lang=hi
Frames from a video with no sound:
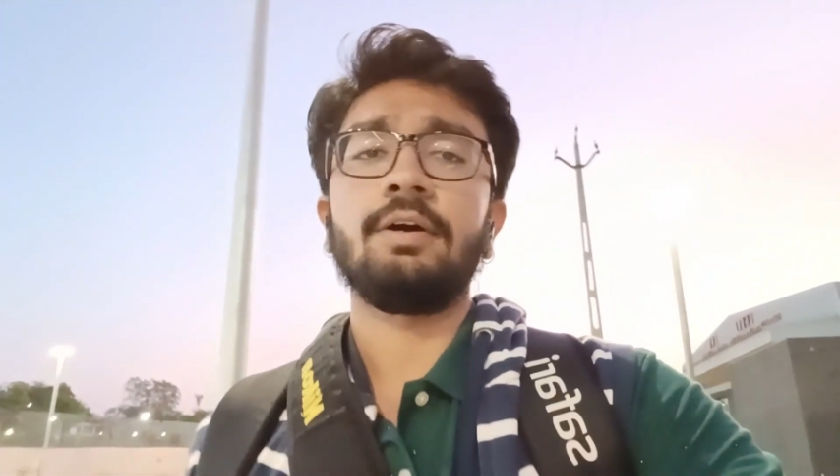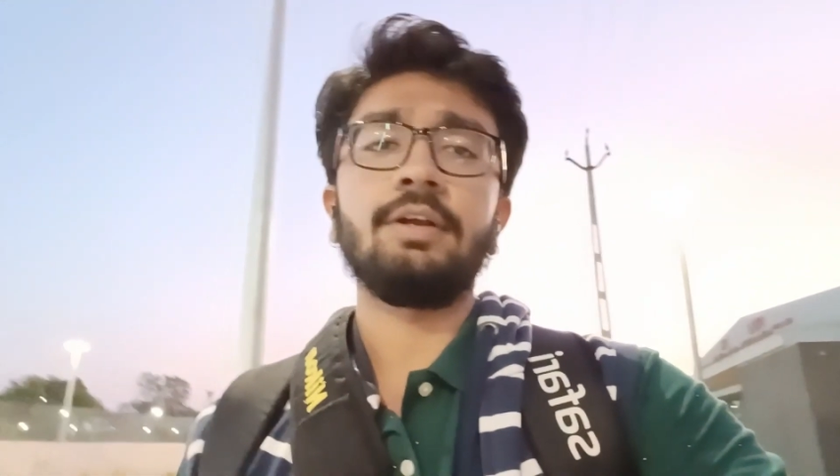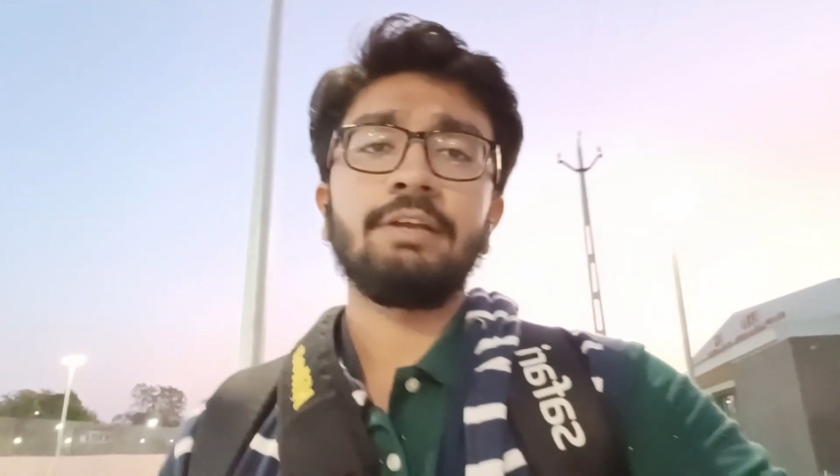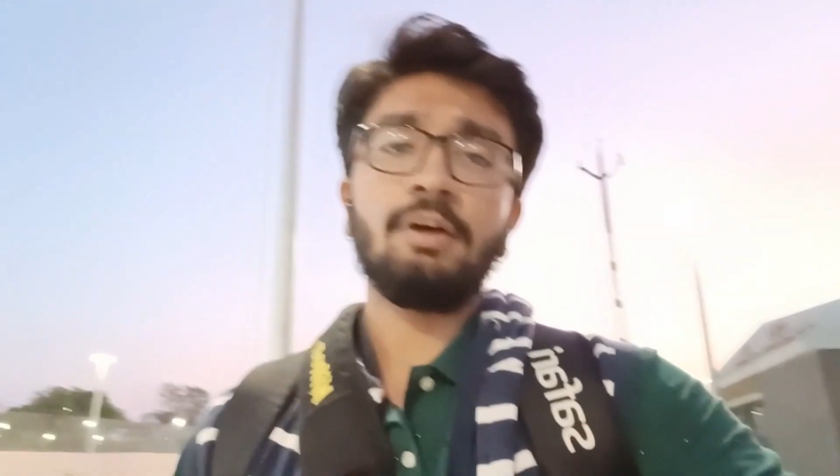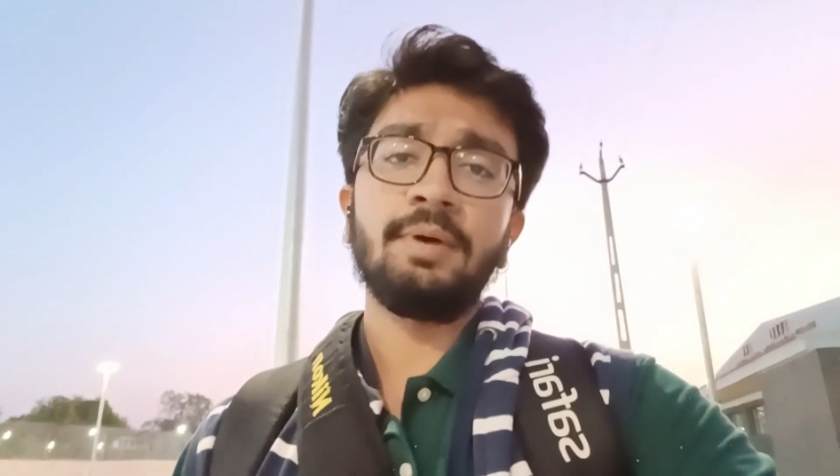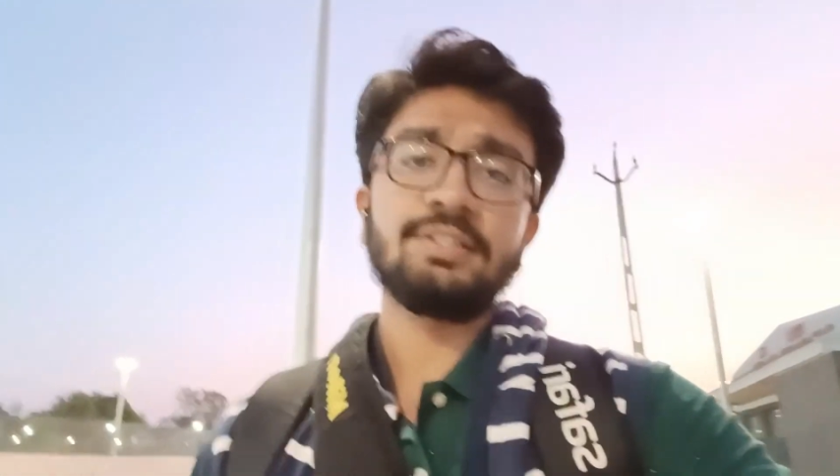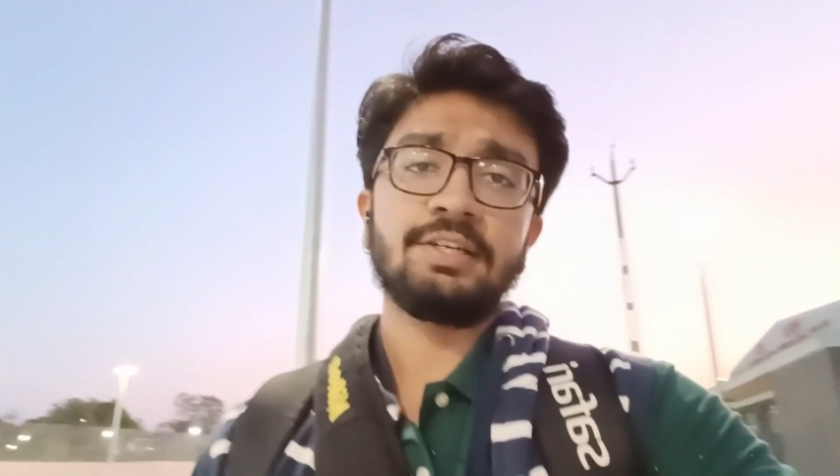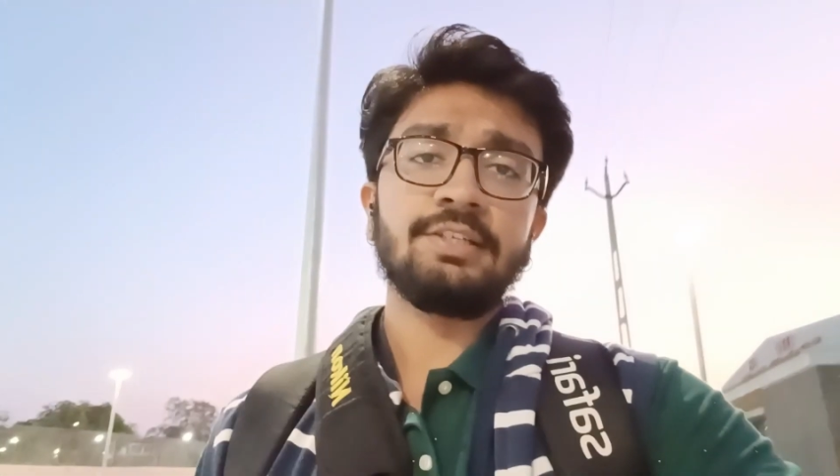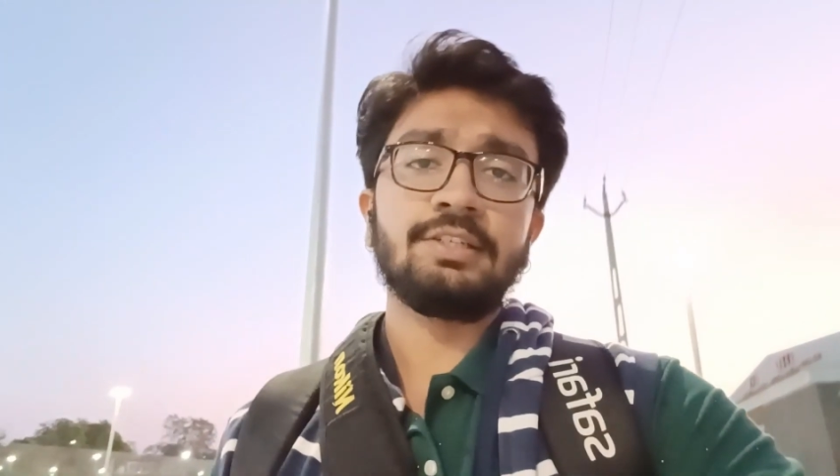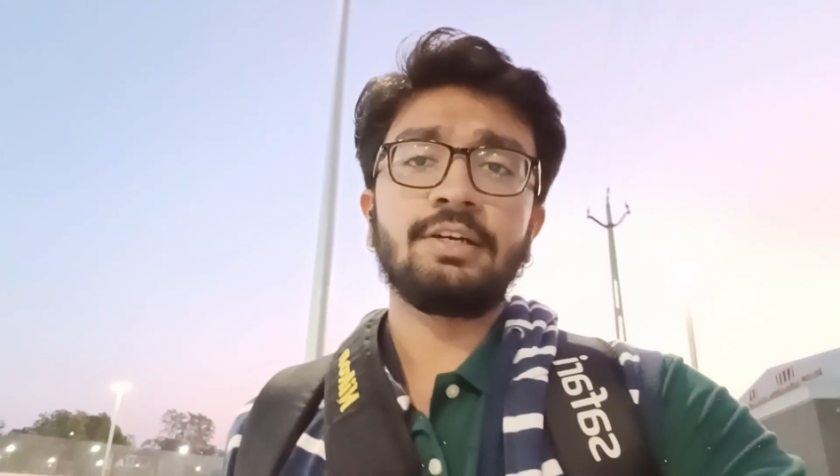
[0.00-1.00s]
रीवा बा
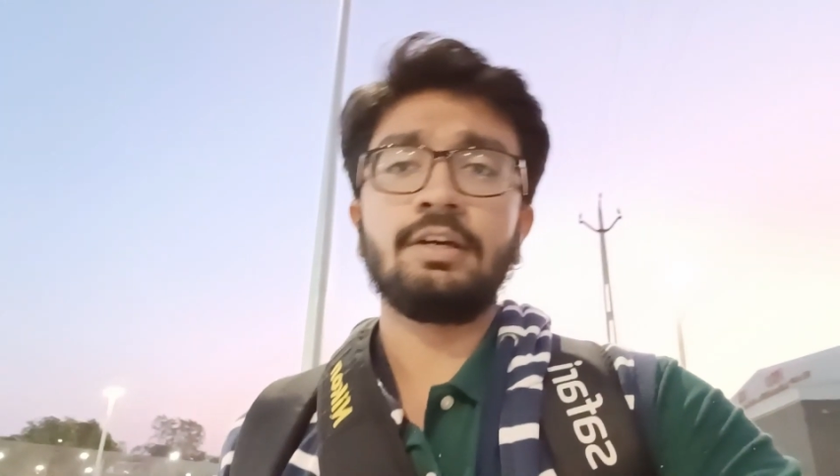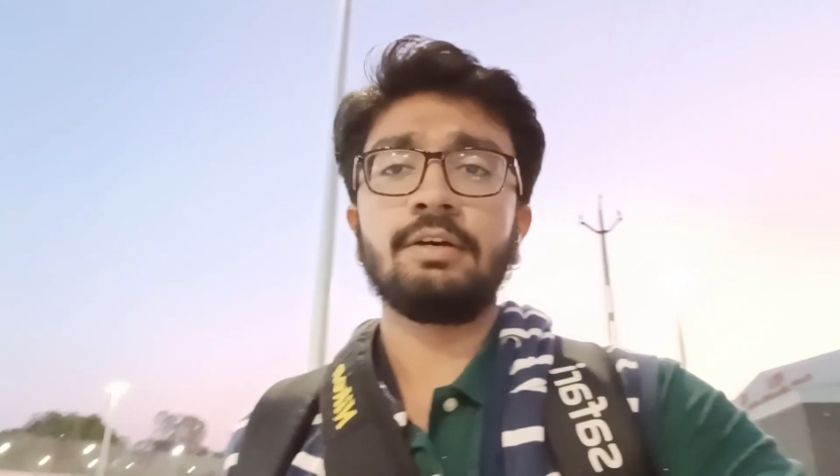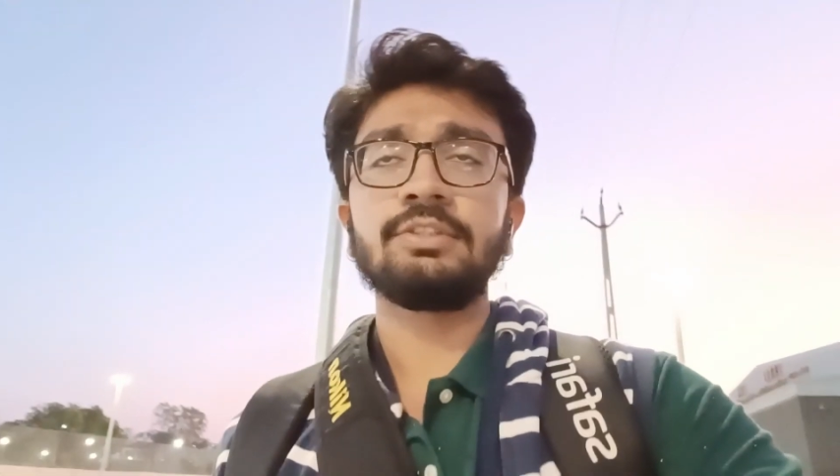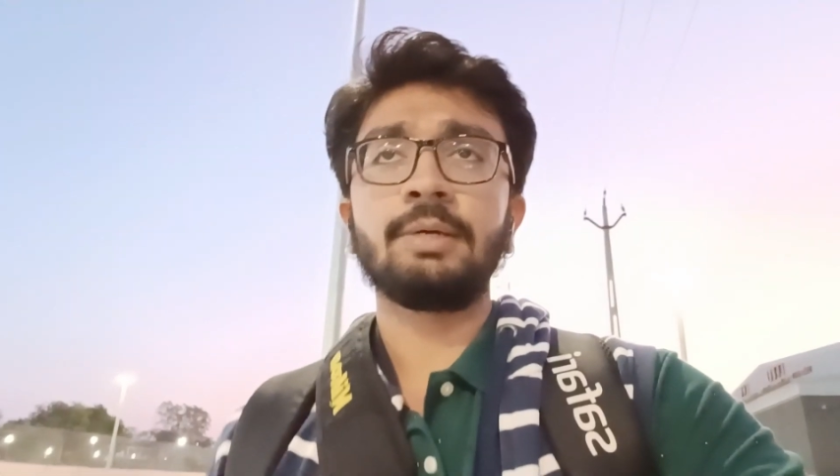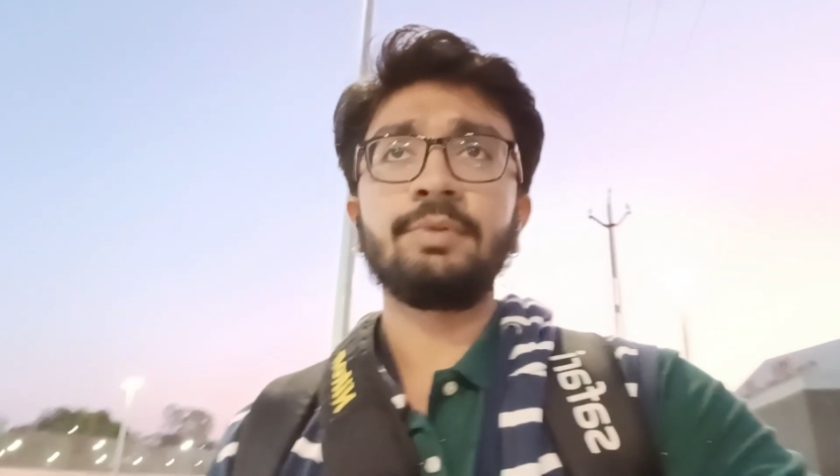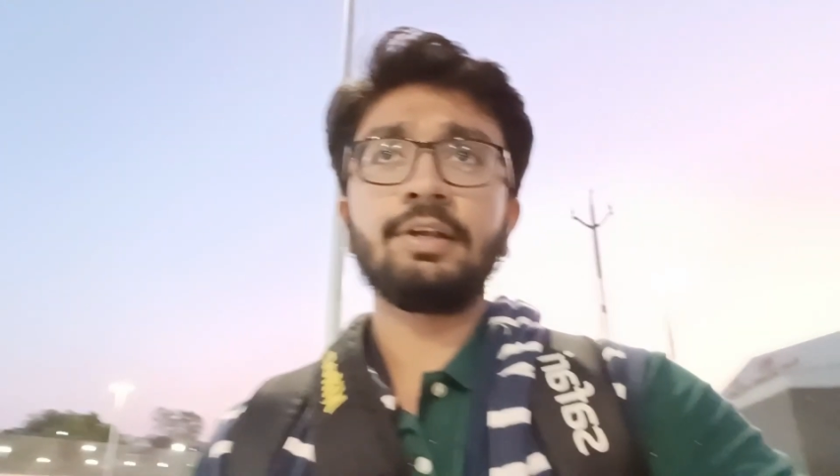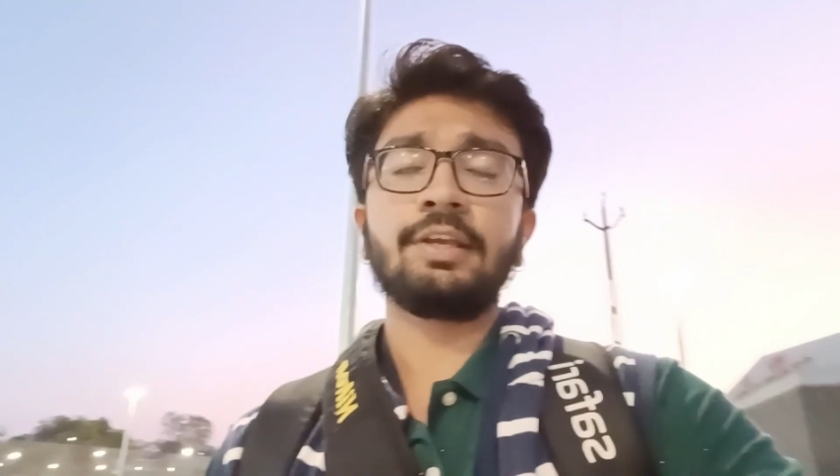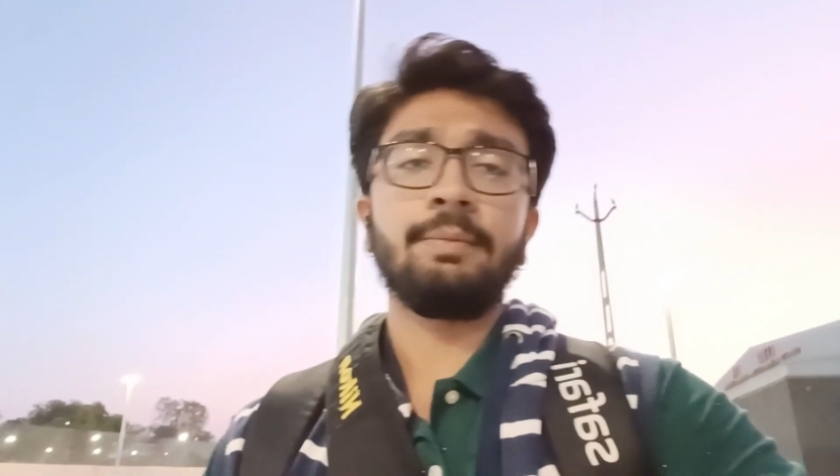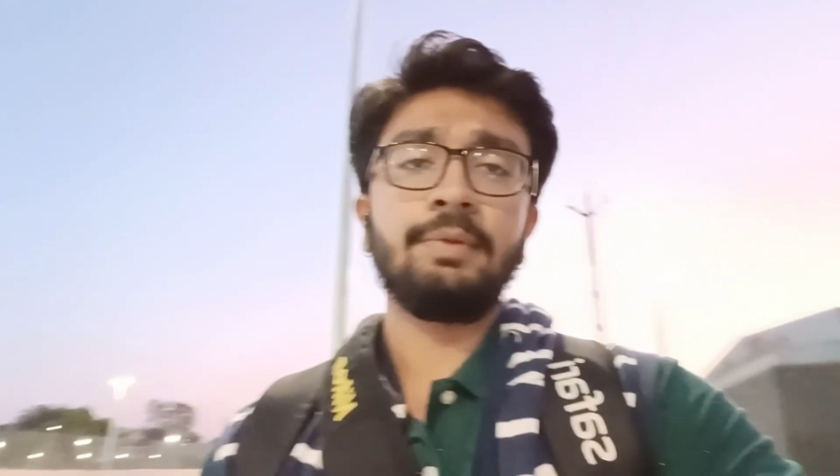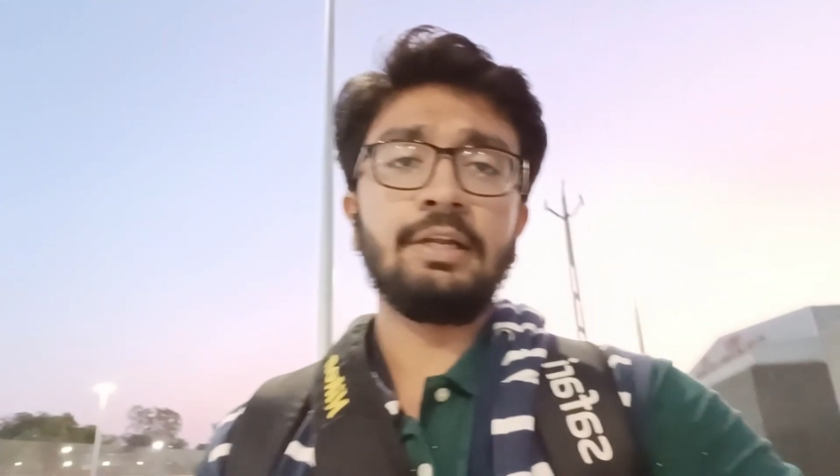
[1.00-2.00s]
जाडेजा जामनगर के
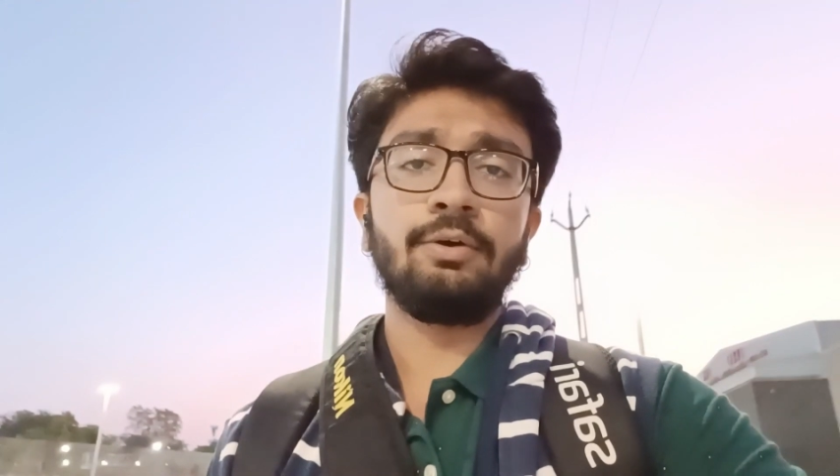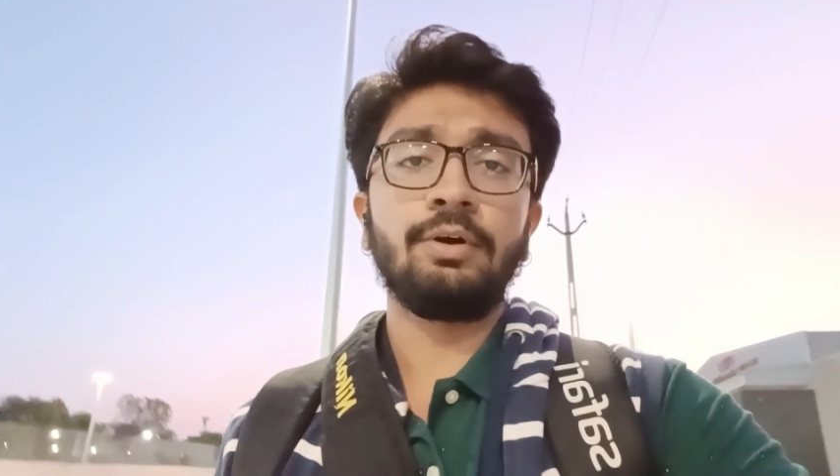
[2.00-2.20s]
एमएलए